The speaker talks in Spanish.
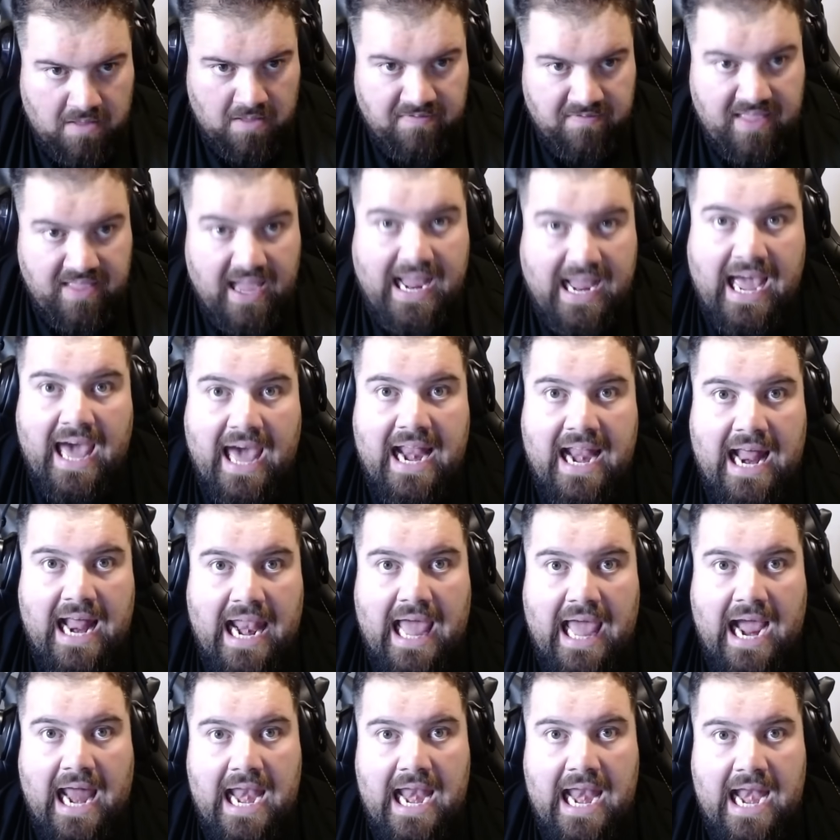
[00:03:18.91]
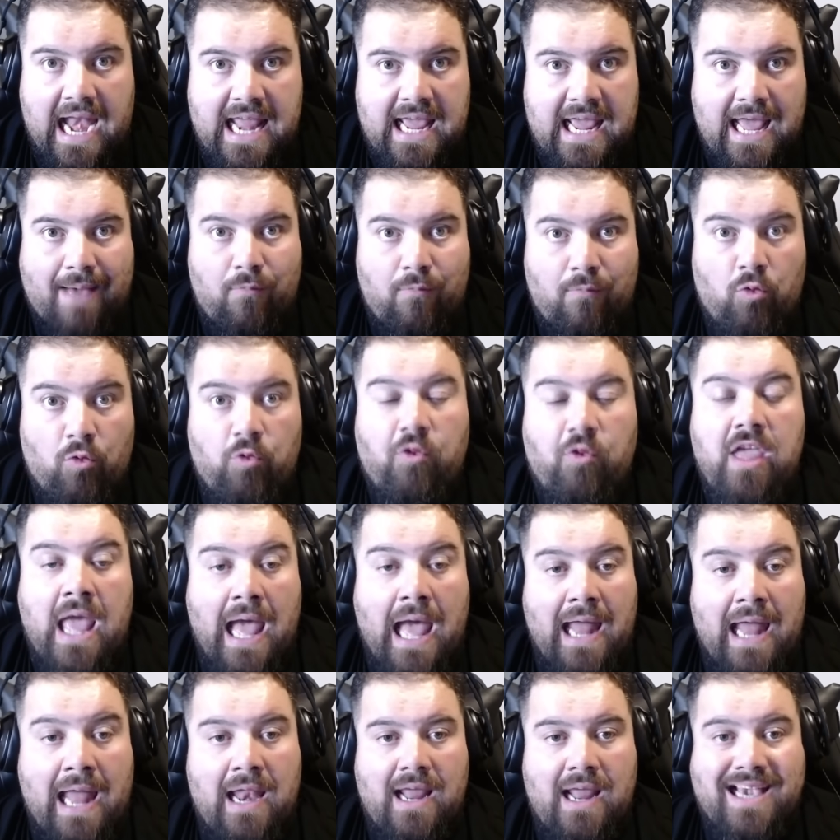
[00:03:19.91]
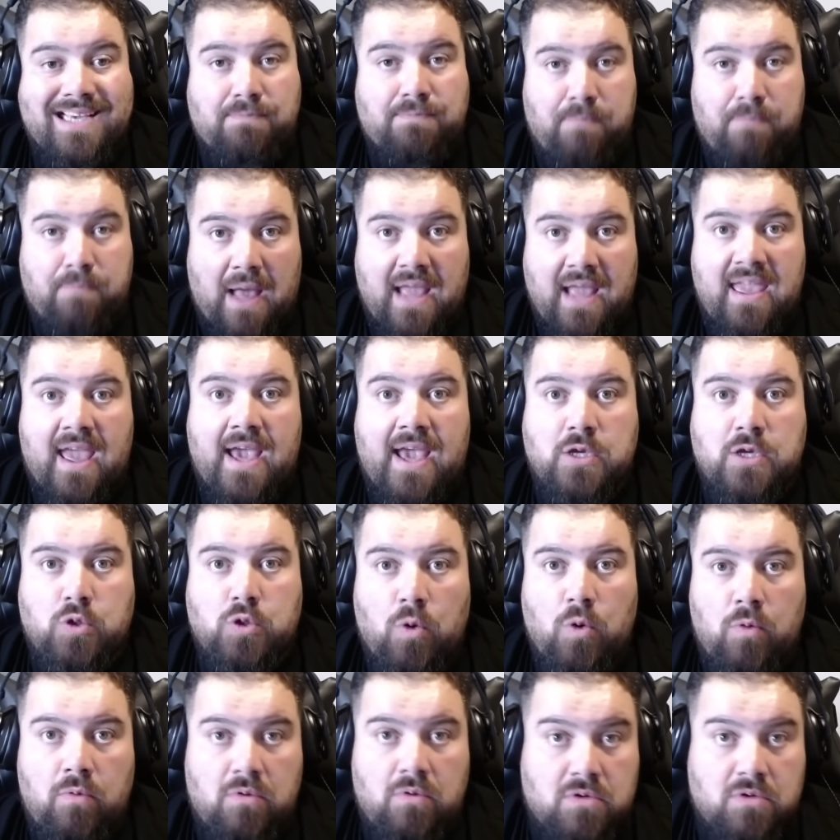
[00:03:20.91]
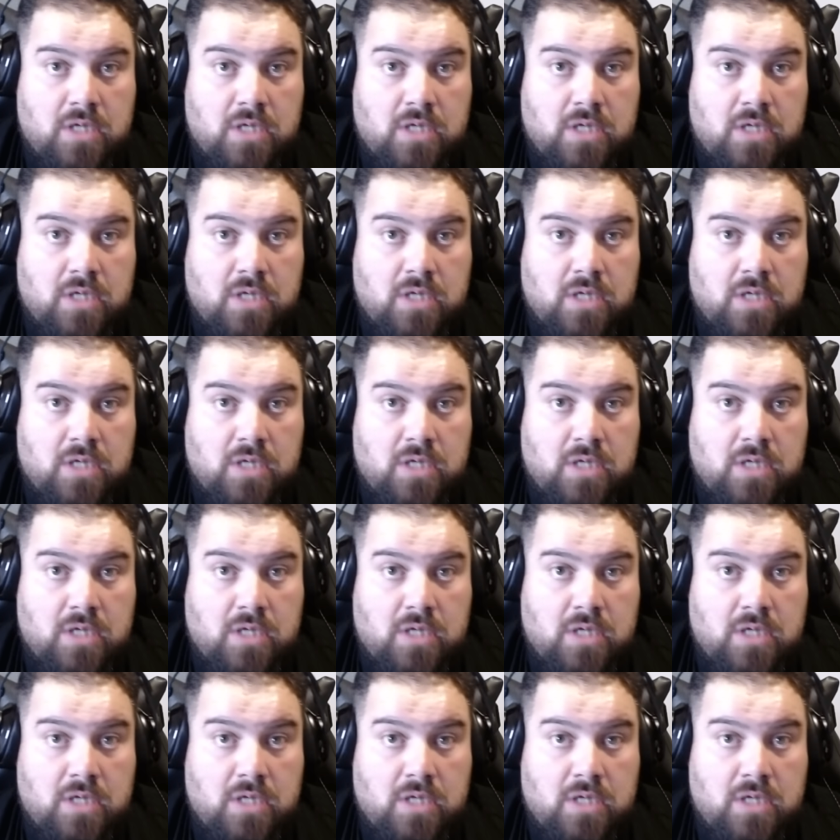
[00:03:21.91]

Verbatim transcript: de cara a la galería mundial, España es un,